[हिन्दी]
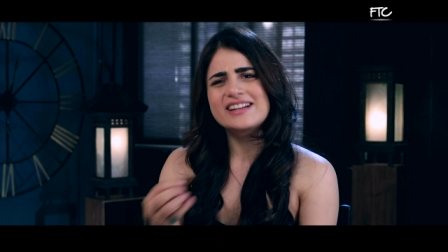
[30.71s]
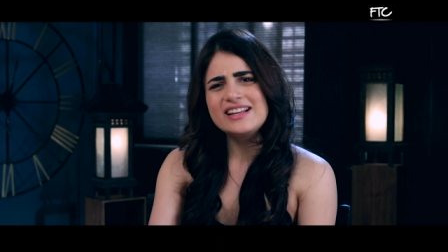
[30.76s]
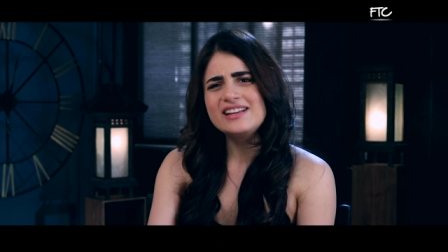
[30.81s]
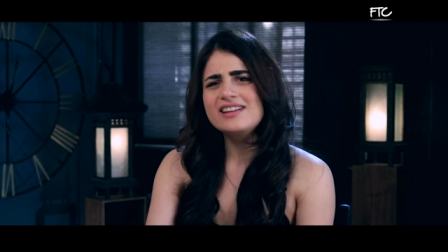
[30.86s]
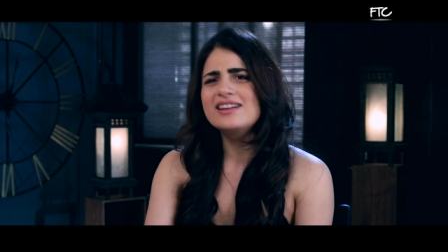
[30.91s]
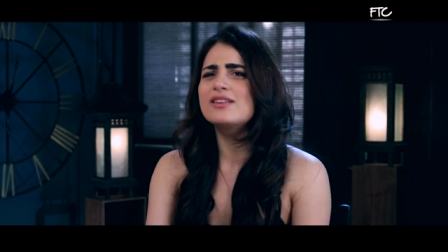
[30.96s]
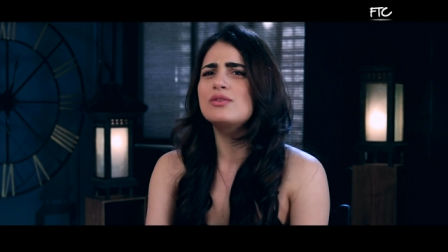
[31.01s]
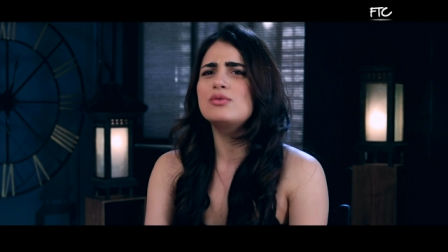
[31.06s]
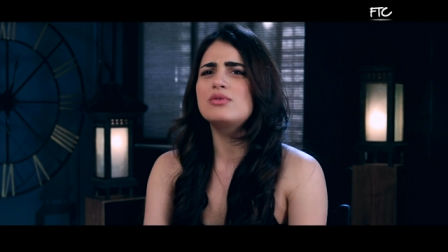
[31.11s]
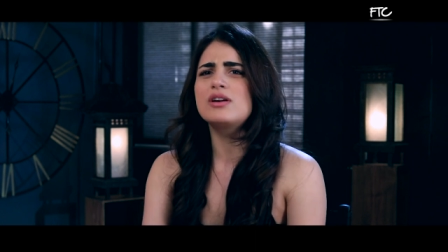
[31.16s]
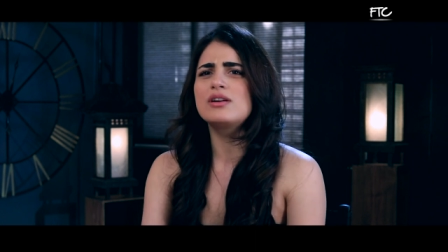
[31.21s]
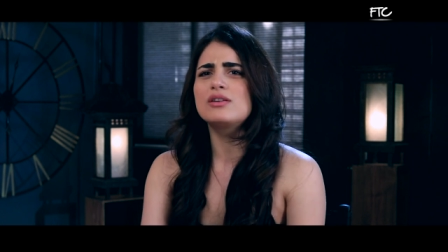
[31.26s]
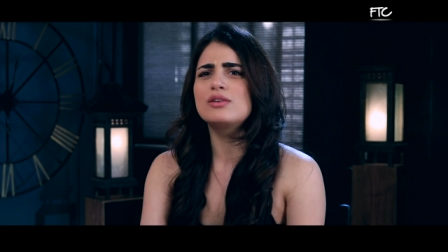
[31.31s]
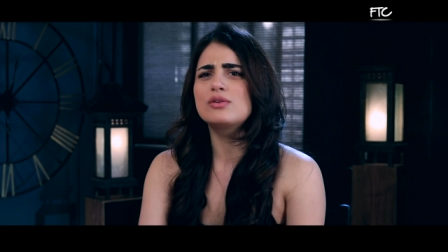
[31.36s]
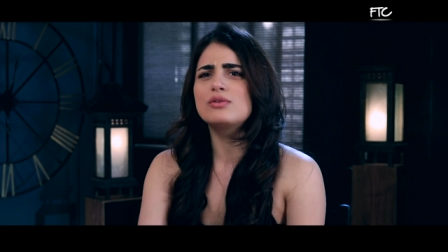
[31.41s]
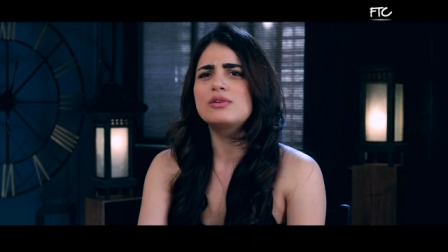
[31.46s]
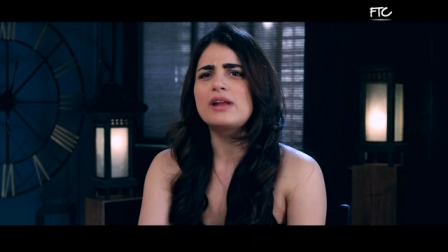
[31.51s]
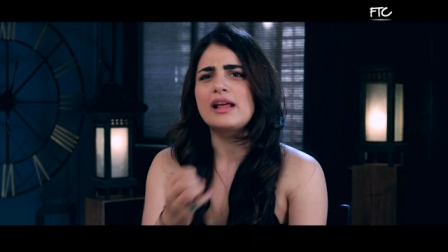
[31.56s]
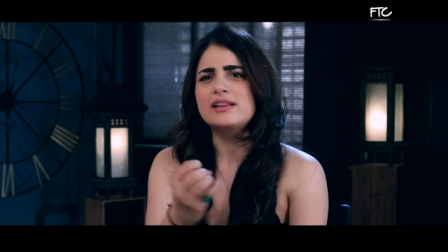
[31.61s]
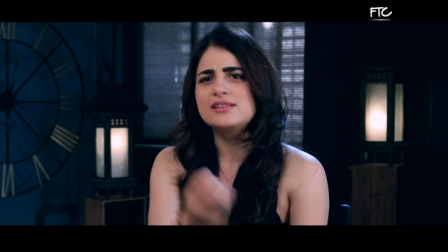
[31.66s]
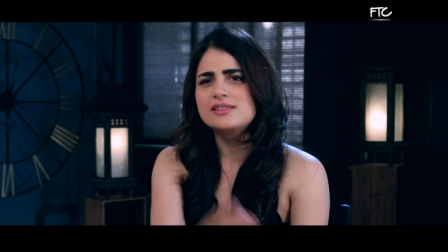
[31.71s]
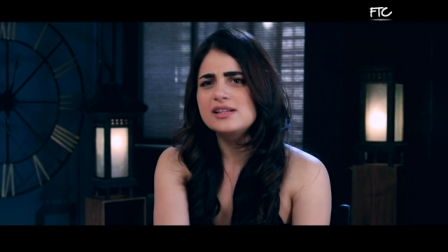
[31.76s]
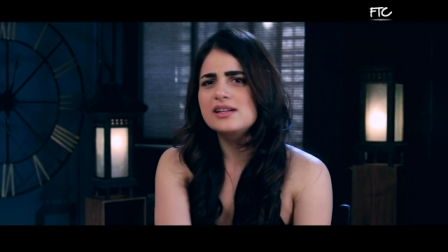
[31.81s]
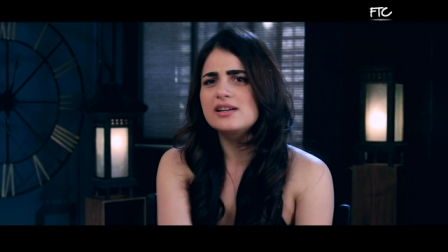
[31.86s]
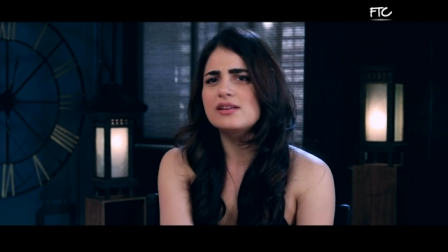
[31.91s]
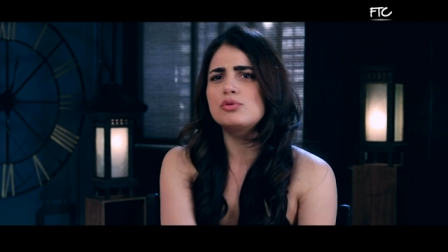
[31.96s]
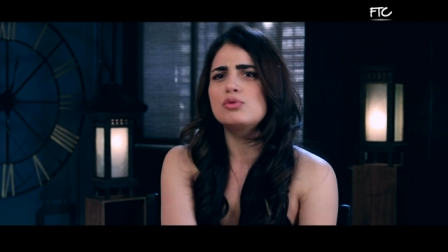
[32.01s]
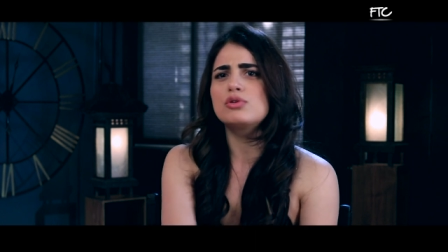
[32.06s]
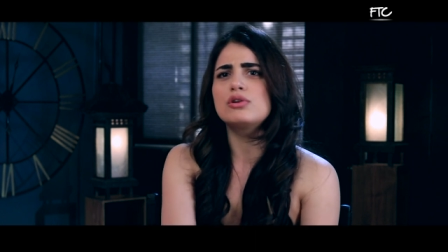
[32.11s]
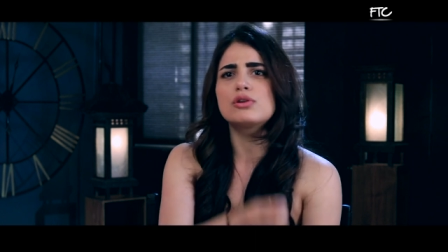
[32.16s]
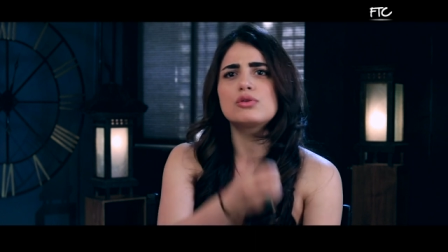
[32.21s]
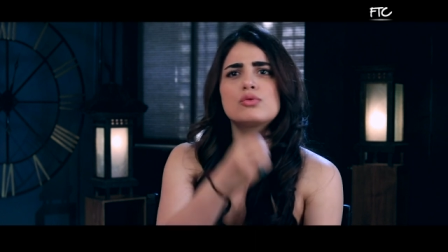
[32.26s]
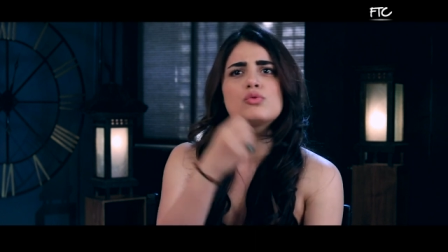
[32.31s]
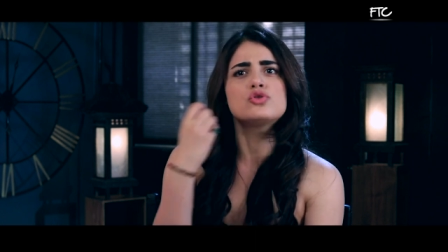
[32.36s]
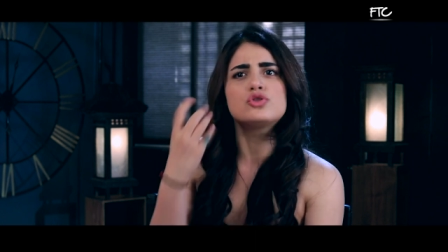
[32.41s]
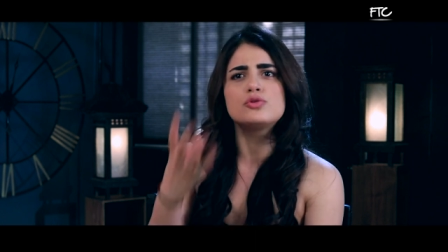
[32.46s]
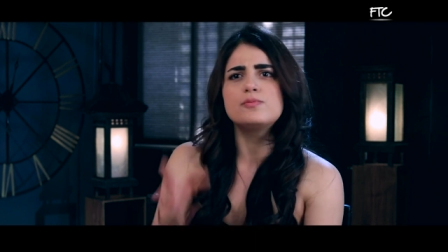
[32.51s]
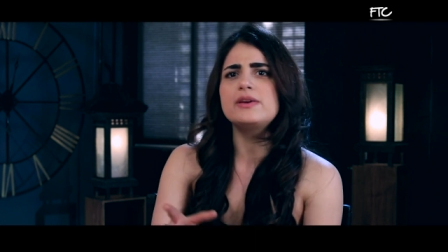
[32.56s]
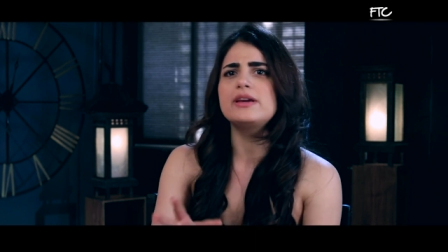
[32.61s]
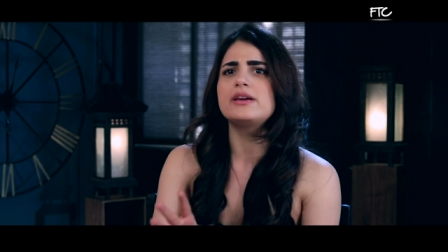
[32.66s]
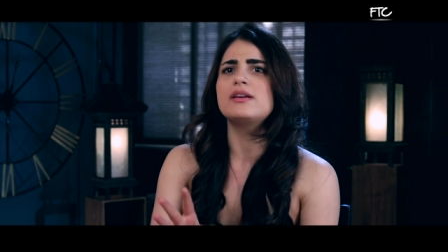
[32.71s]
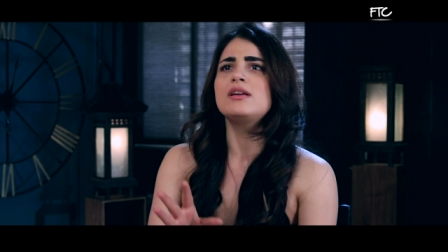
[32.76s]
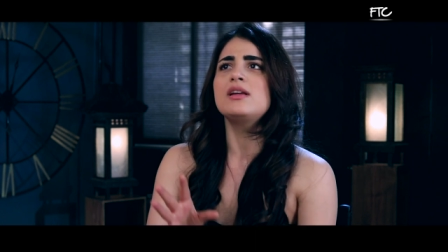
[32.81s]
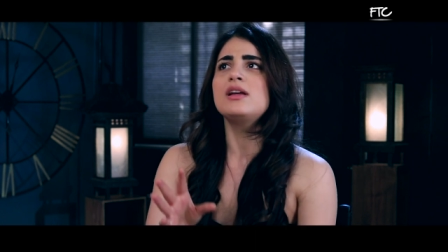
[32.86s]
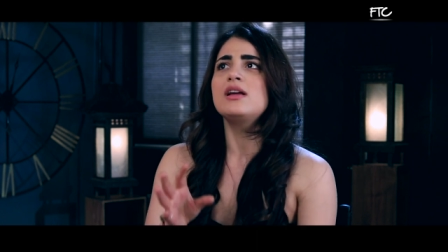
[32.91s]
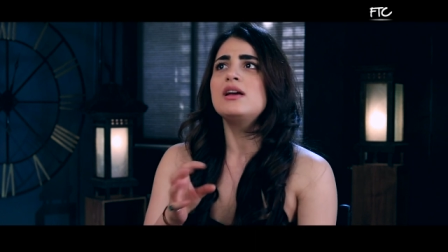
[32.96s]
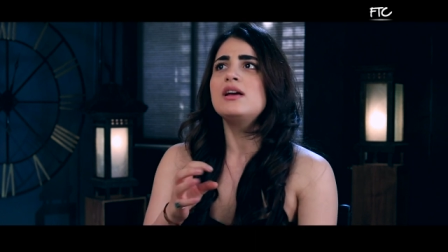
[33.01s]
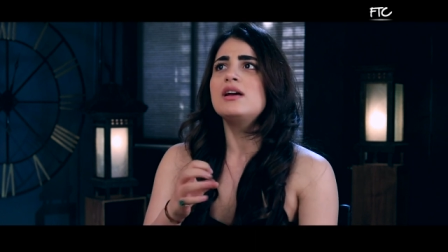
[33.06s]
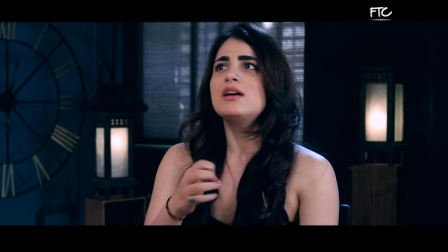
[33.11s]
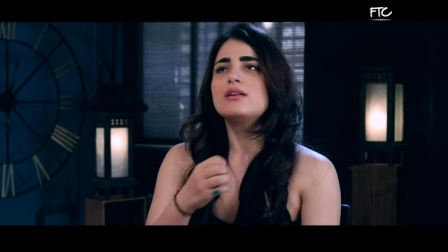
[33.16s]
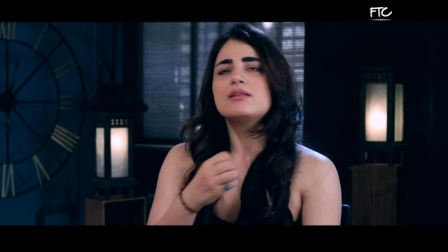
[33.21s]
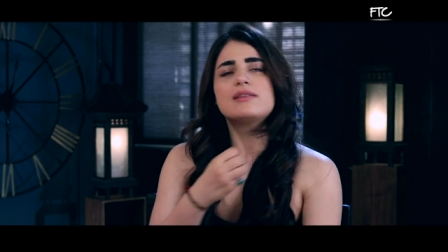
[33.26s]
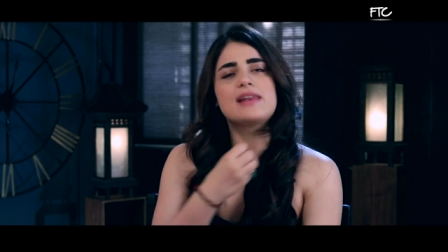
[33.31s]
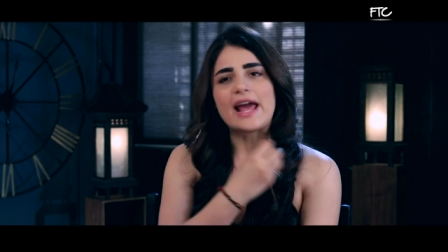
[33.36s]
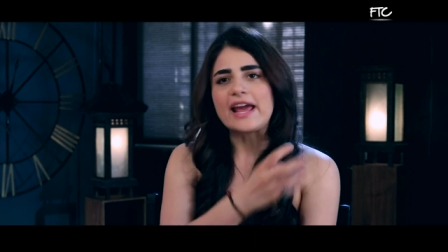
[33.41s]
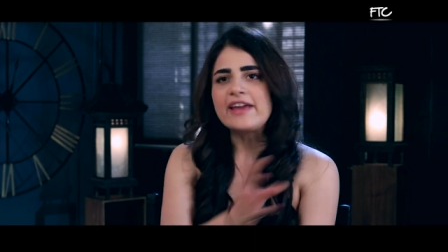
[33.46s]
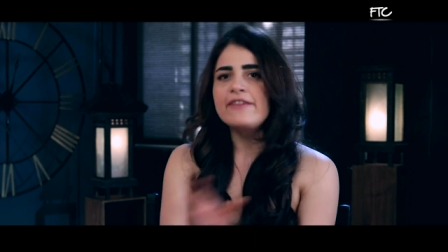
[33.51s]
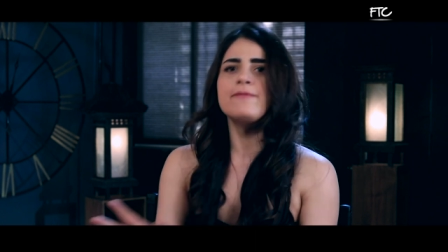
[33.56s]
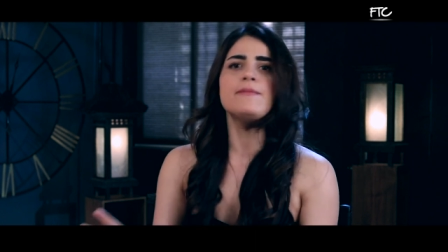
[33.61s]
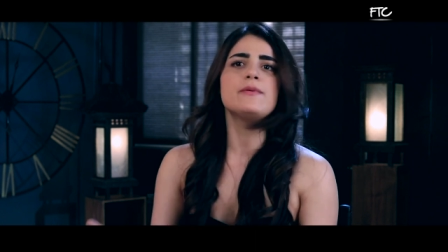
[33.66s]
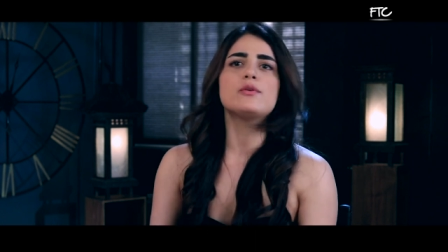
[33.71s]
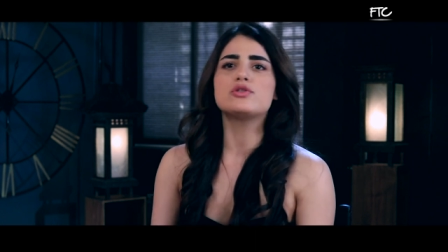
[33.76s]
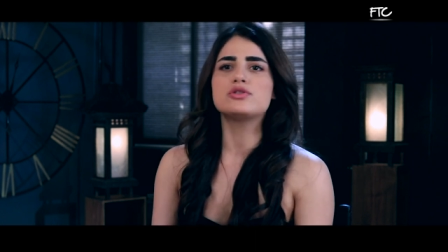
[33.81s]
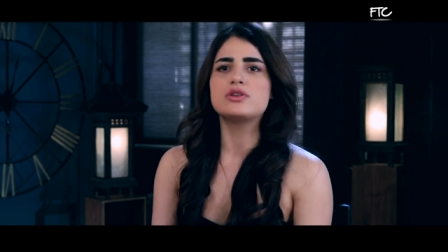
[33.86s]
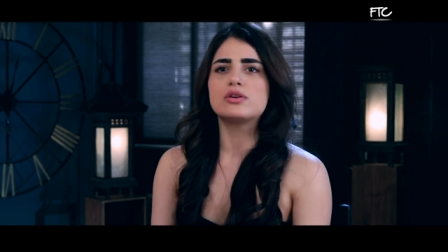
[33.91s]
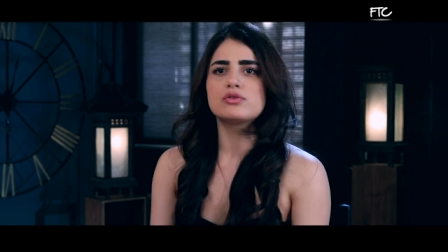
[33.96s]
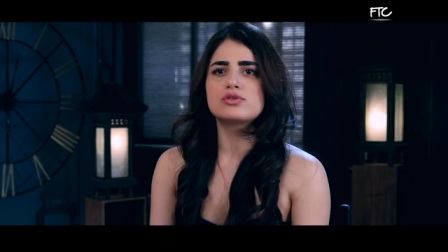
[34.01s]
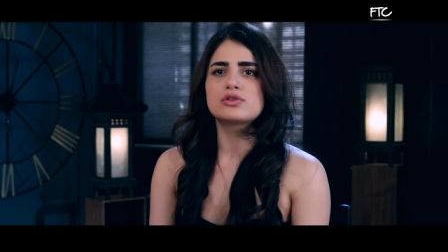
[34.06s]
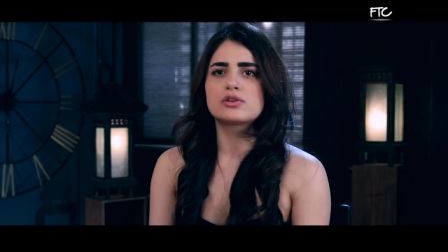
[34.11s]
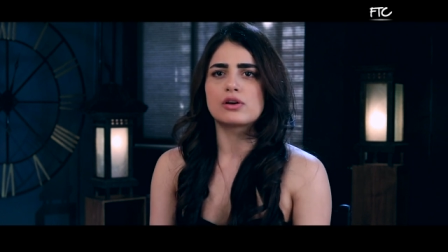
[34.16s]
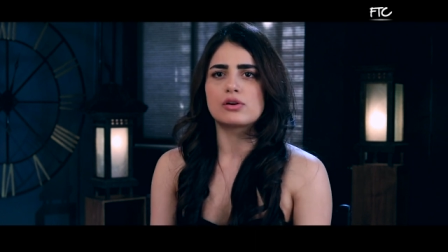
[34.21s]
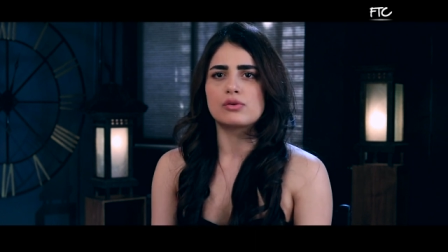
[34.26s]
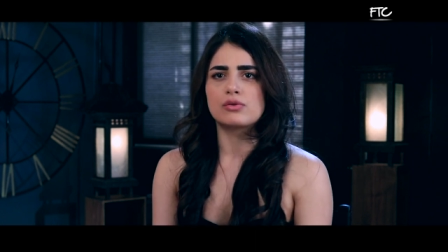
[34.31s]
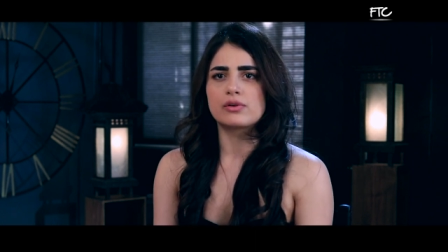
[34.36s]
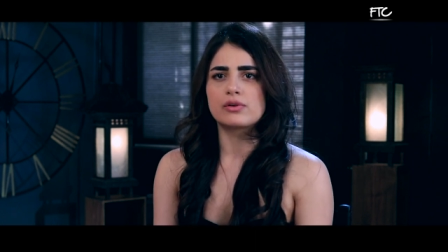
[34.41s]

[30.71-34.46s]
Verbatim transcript: एक्टिंग करो ना करो डांसिंग करो ना करो कुछ भी लाइफ में कुछ ना कुछ कर